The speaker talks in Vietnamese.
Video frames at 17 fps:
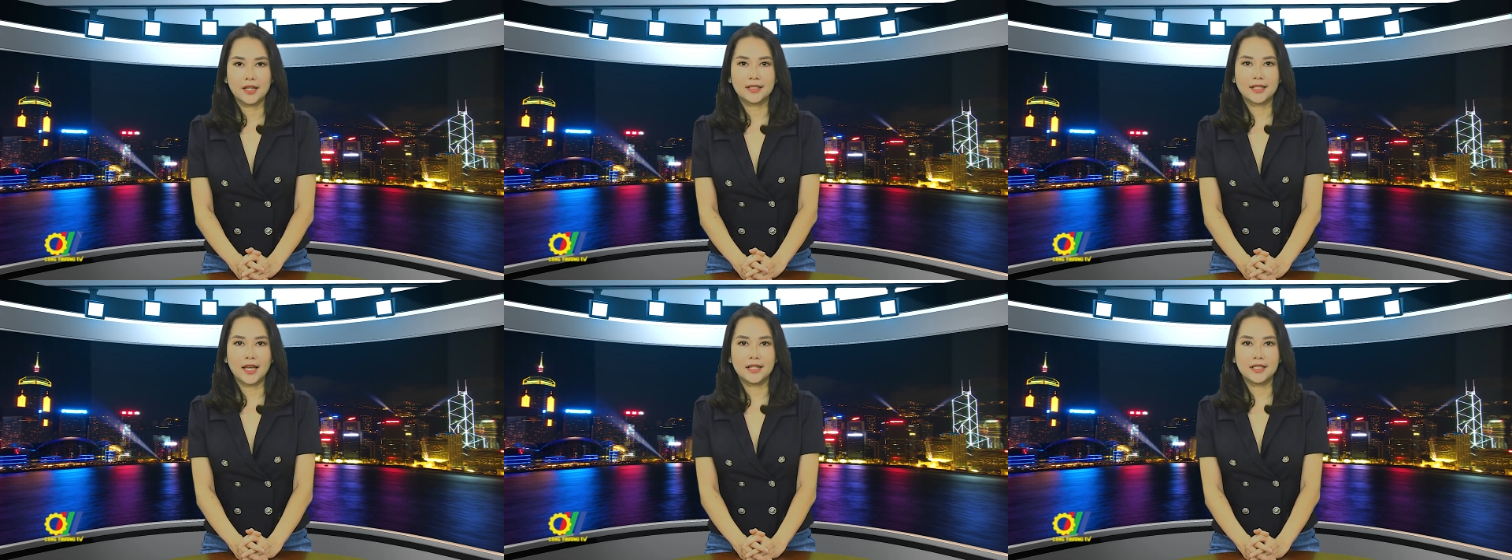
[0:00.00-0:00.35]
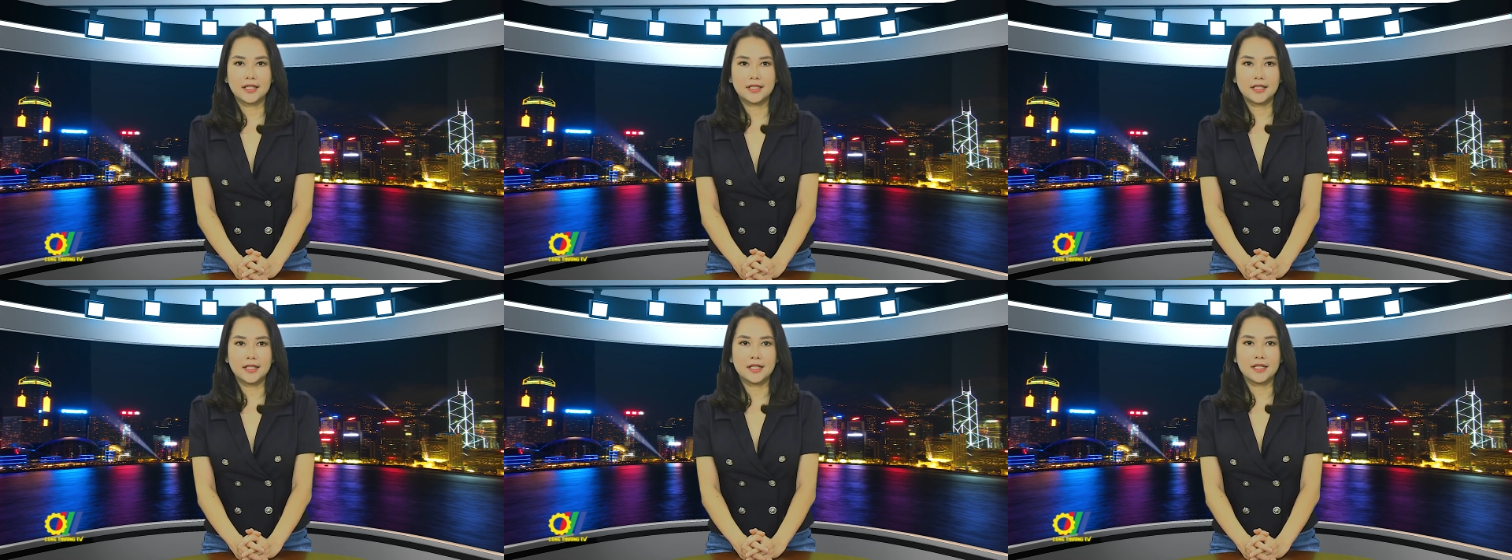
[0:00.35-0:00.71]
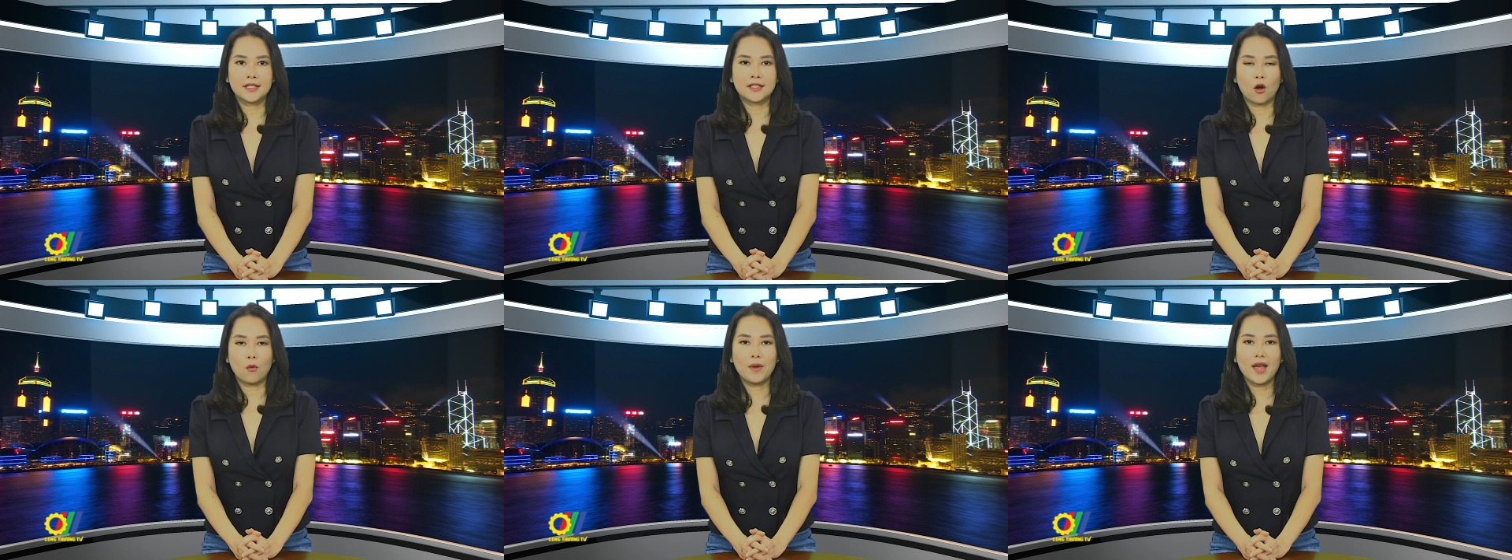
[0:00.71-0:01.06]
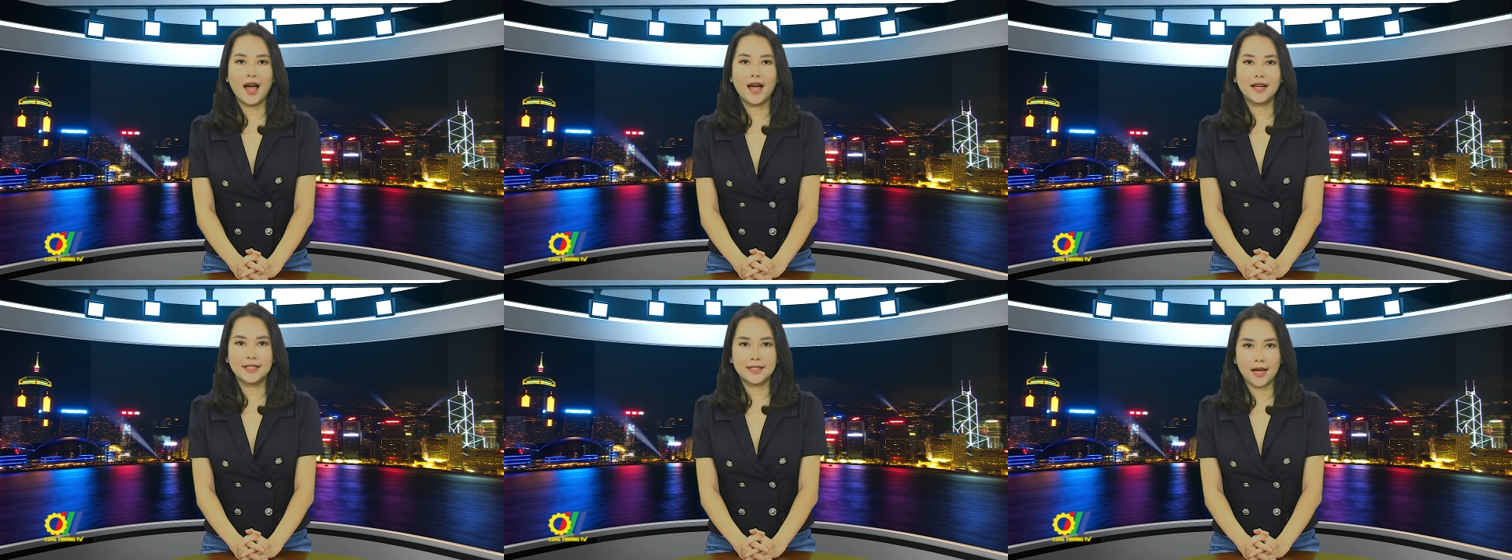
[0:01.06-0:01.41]
tại địa chỉ
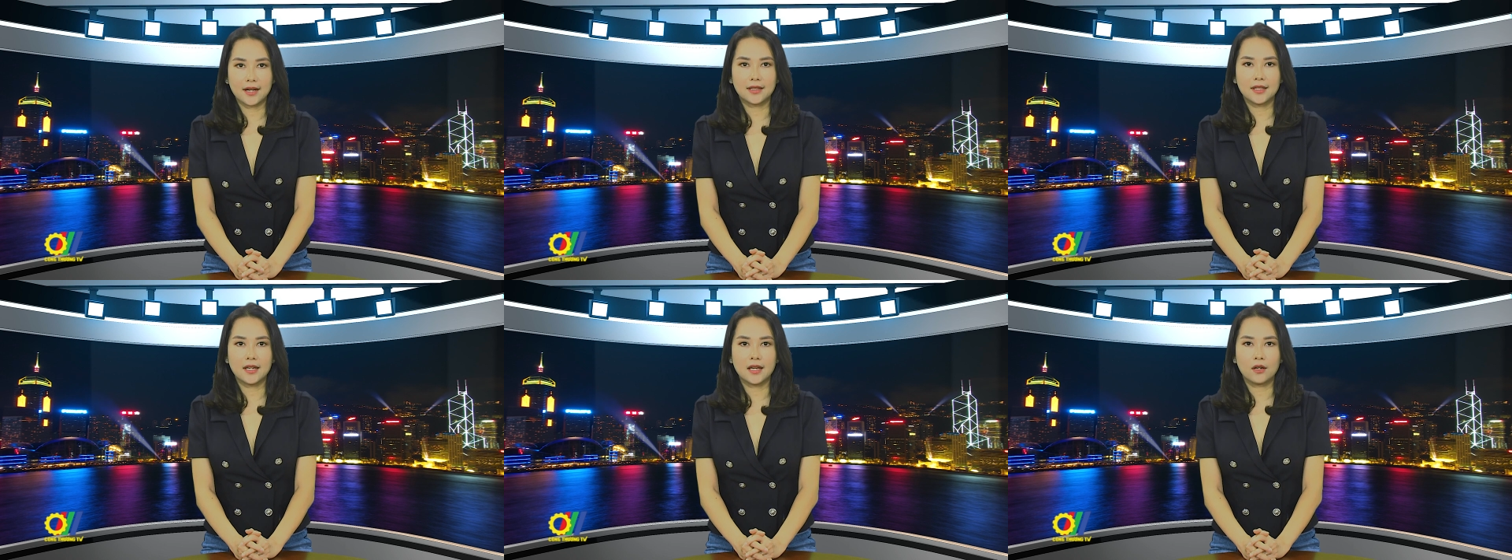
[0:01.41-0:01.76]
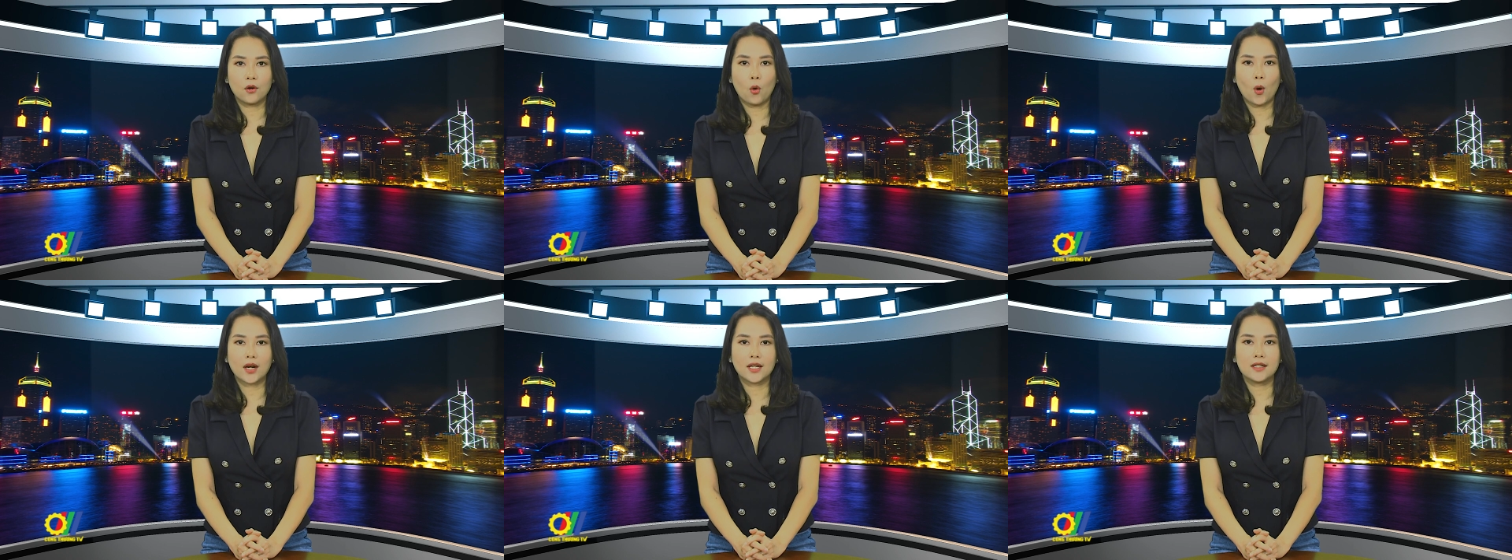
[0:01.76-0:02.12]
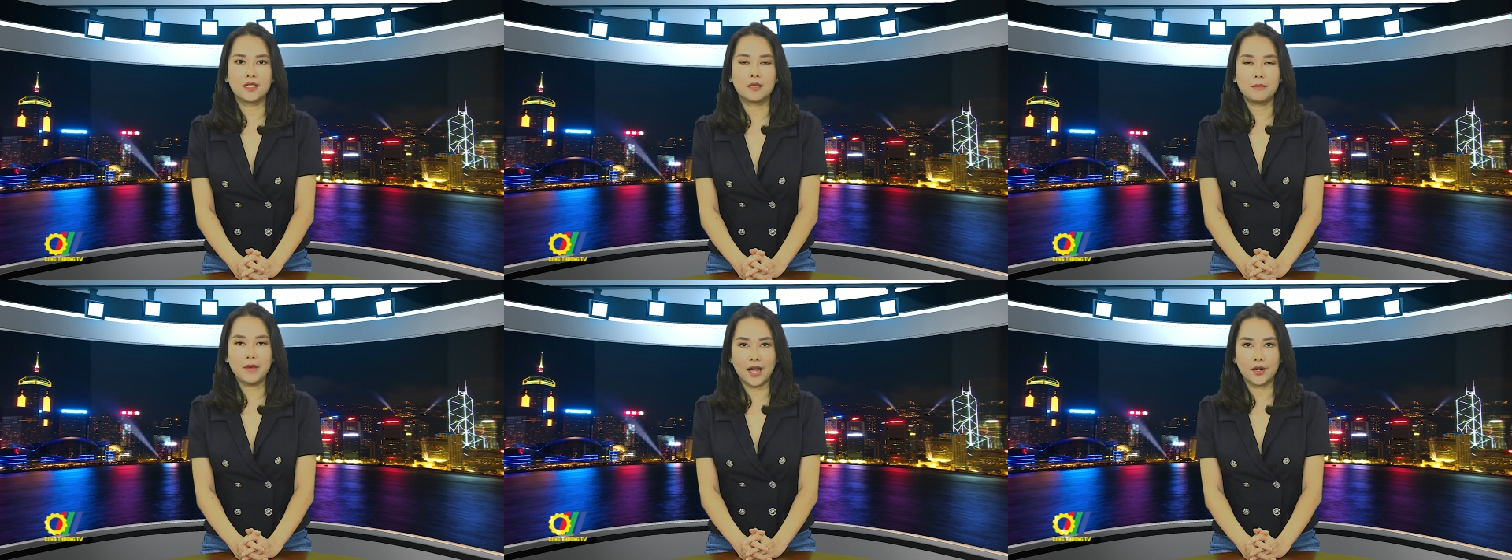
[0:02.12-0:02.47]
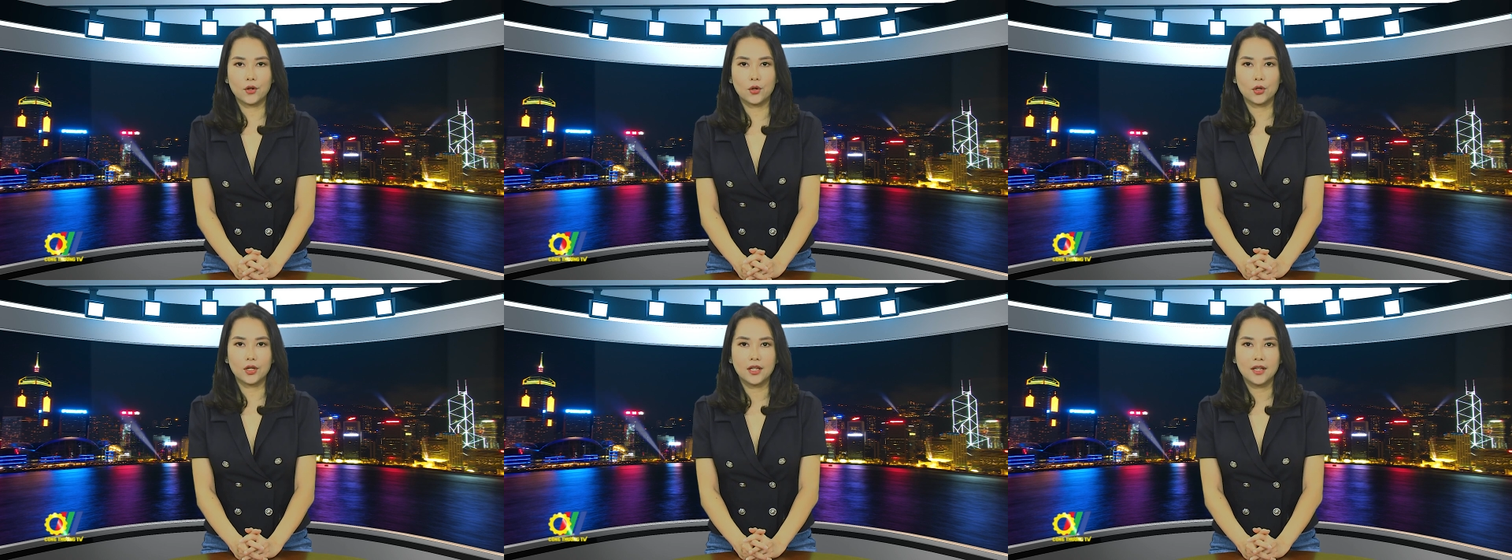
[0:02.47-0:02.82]
62 Tràng Tiền, Hoàn Kiếm, Hà
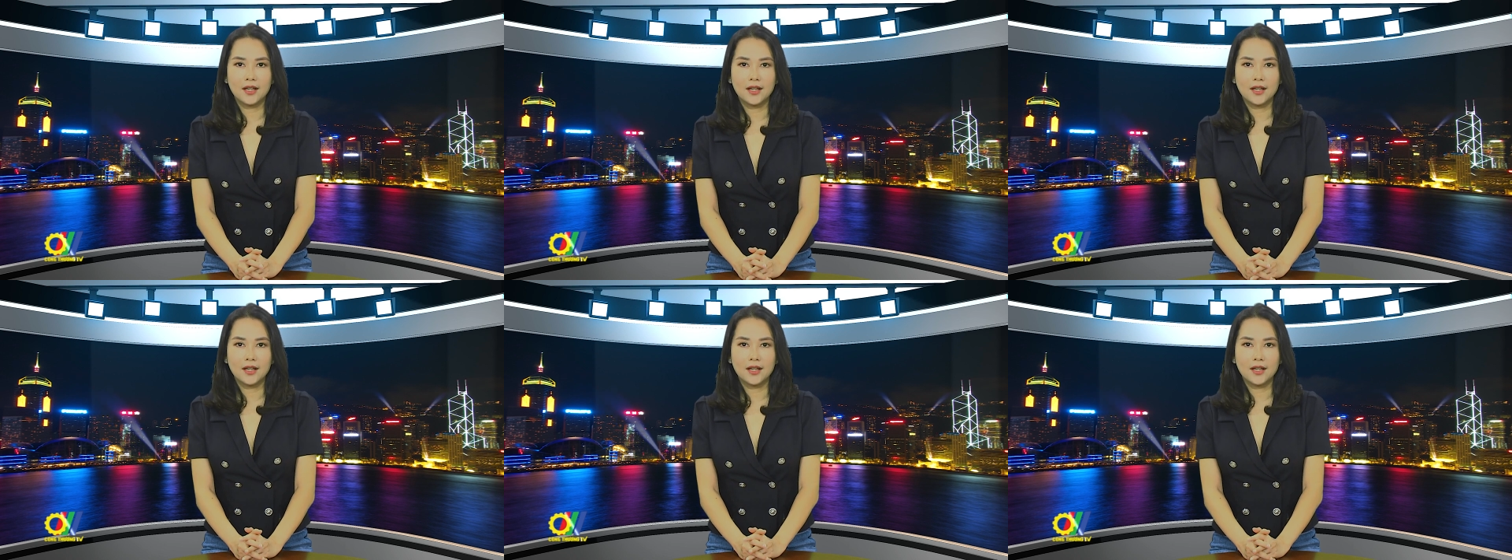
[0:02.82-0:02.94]
Nội.